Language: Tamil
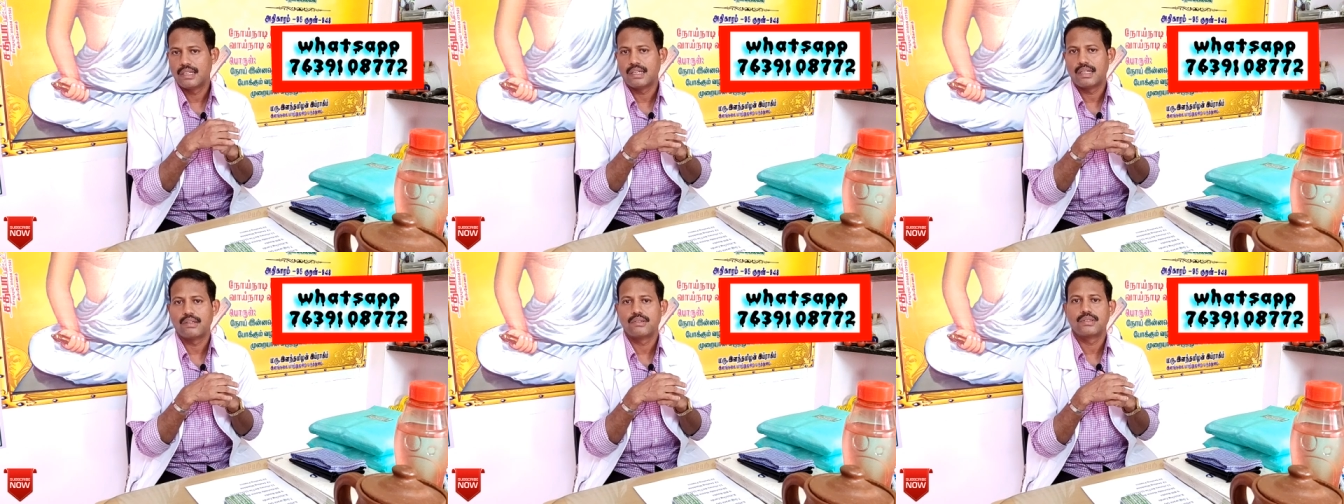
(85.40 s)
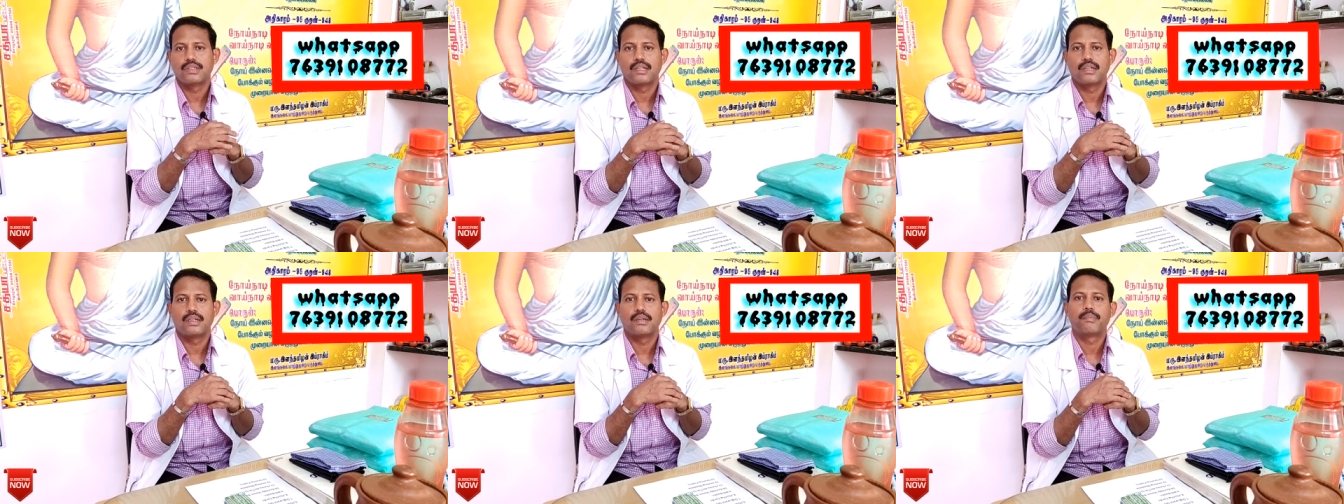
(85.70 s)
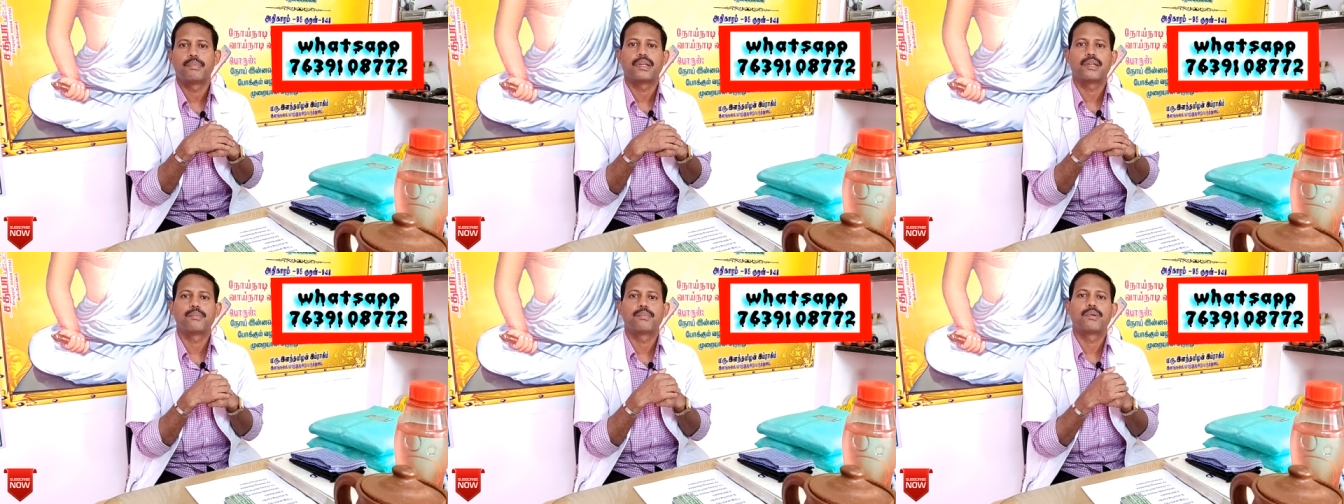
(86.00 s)
அவங்க
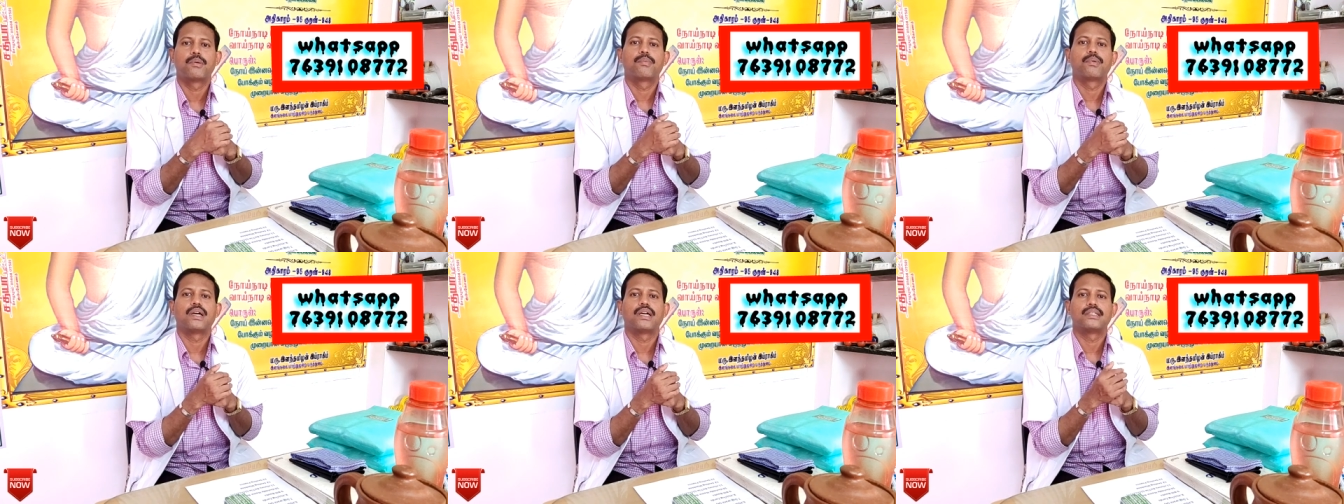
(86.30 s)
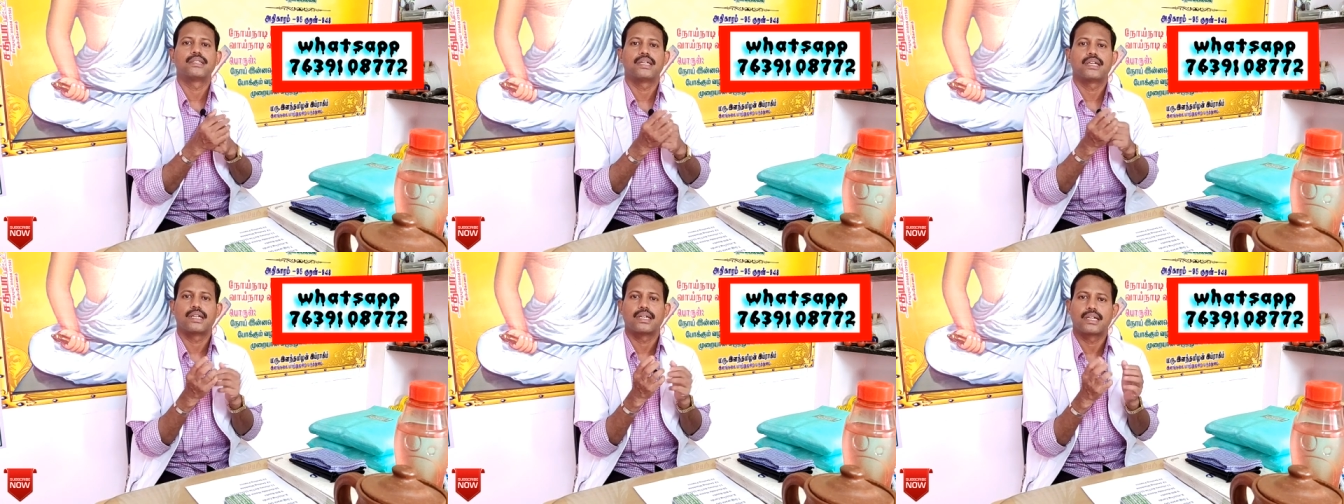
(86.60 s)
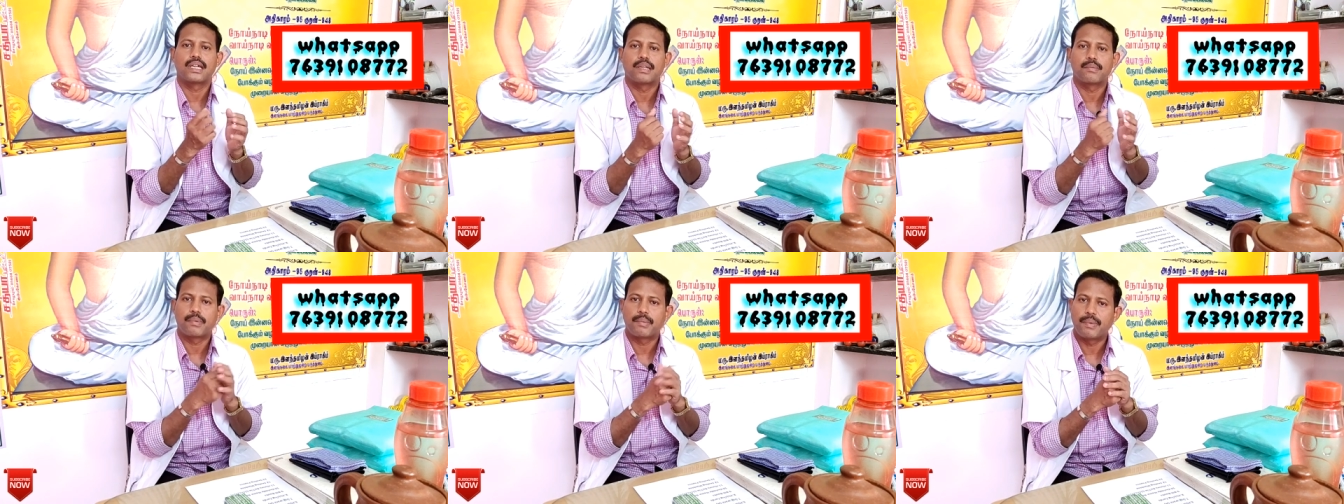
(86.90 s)
பிறப்புறுப்பில் அந்த
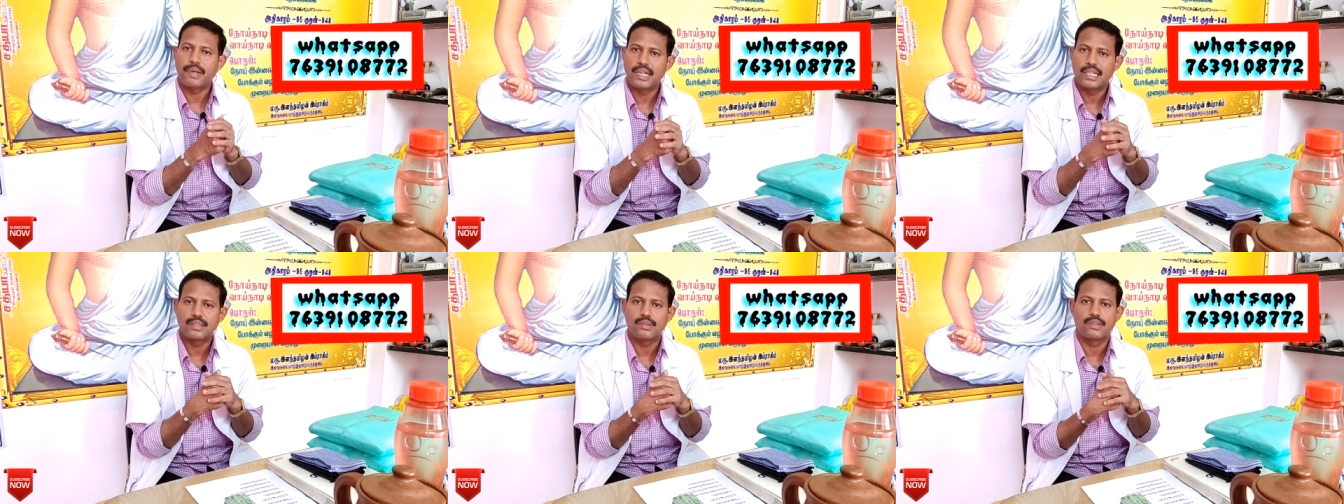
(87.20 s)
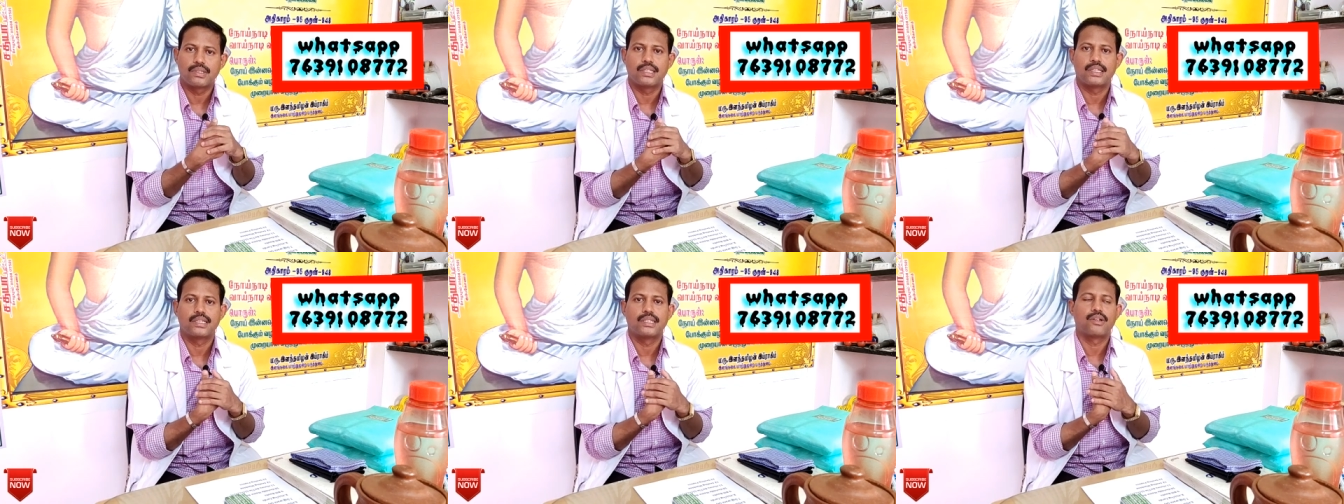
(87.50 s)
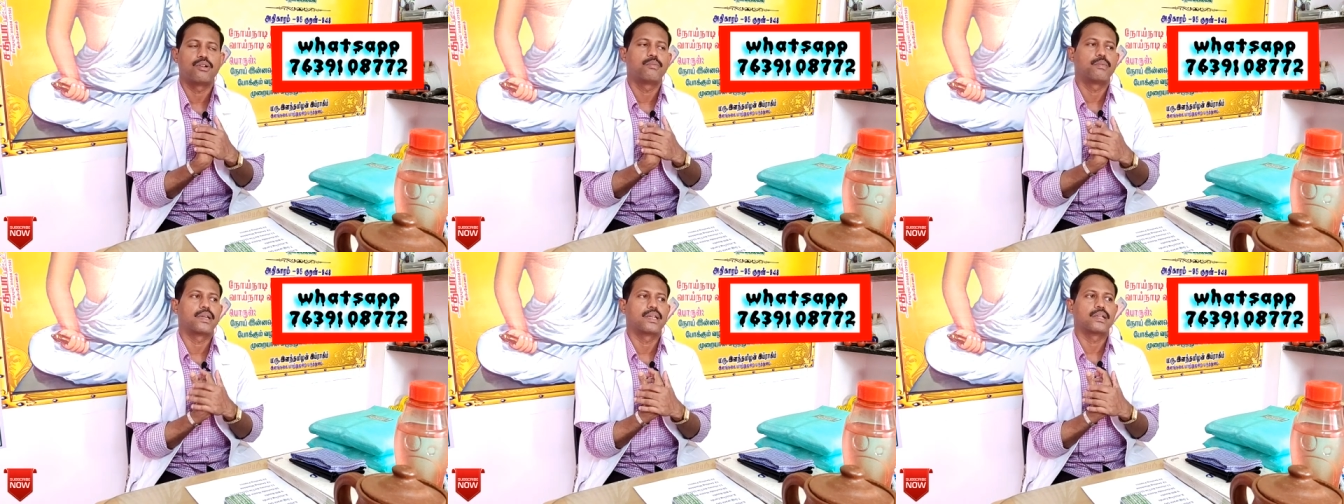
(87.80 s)
கருப்பப்பையிலேருந்து வந்த
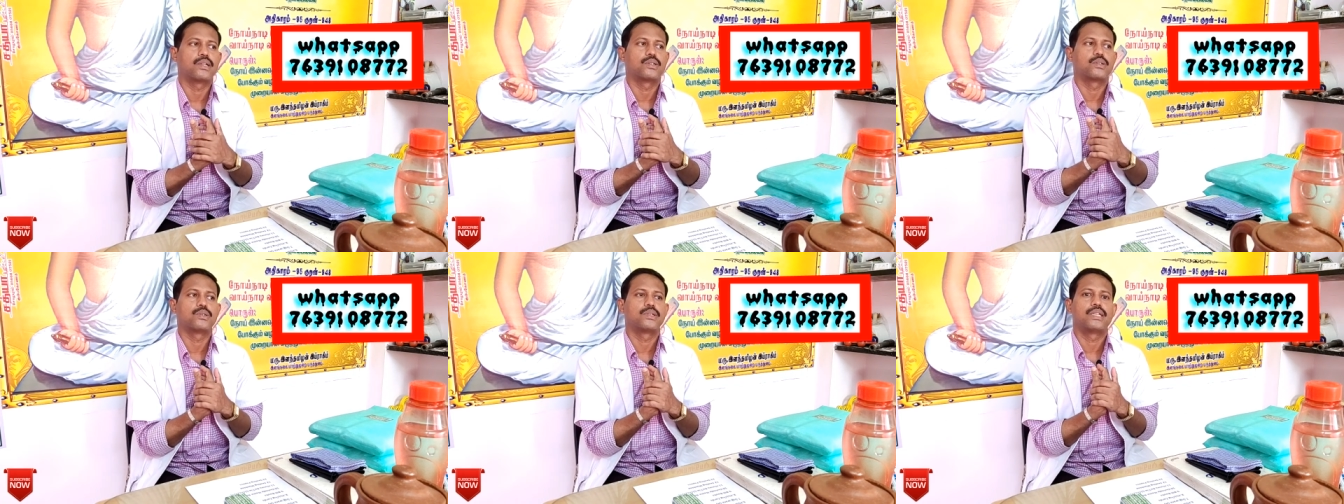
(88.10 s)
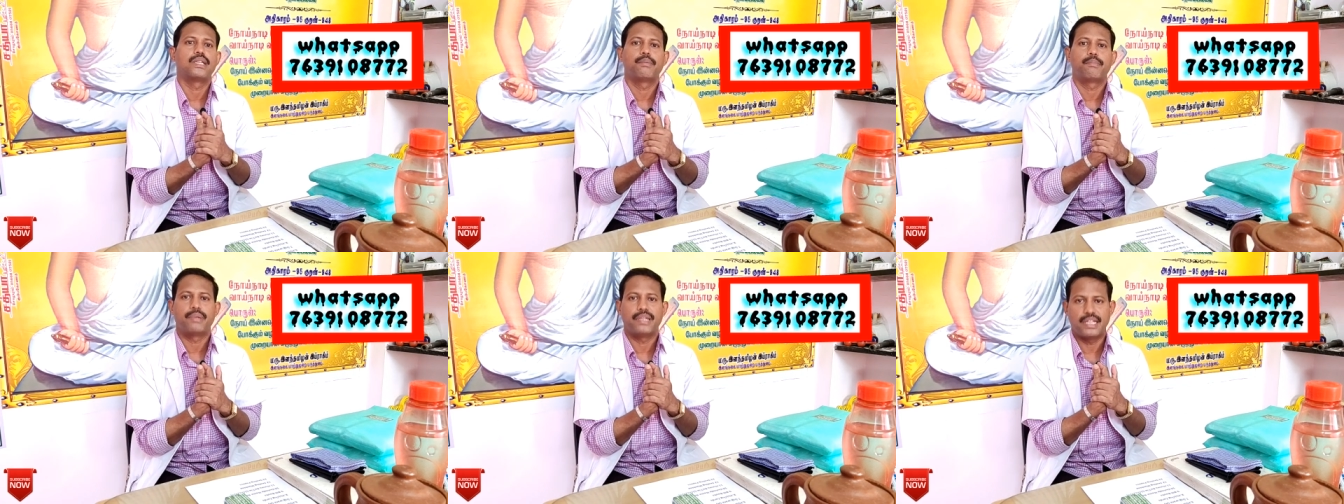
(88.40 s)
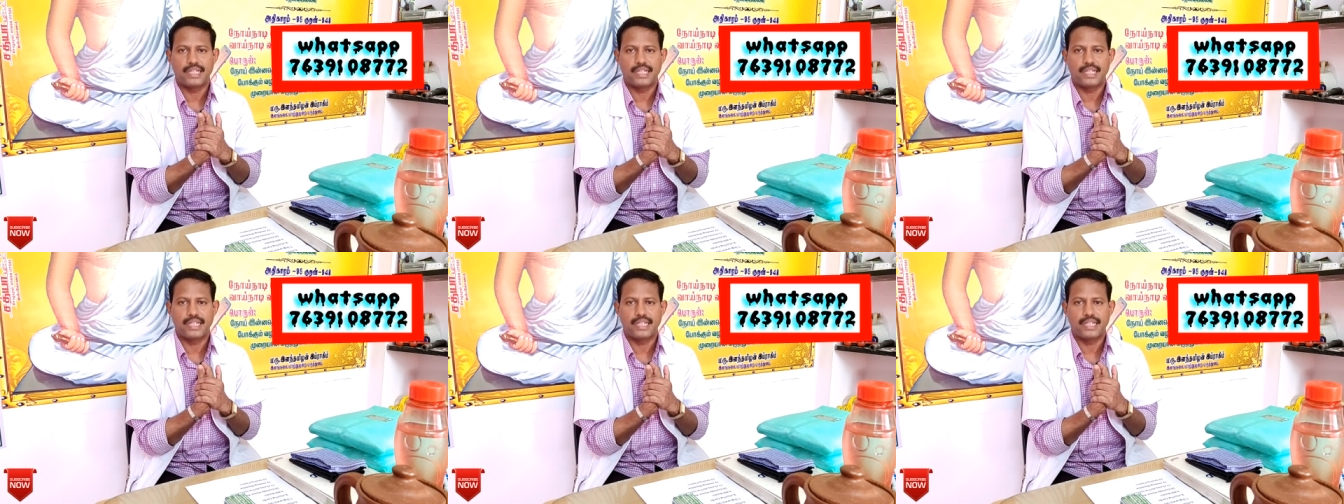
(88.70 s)
திரவமாக இருக்கட்டும் இல்லை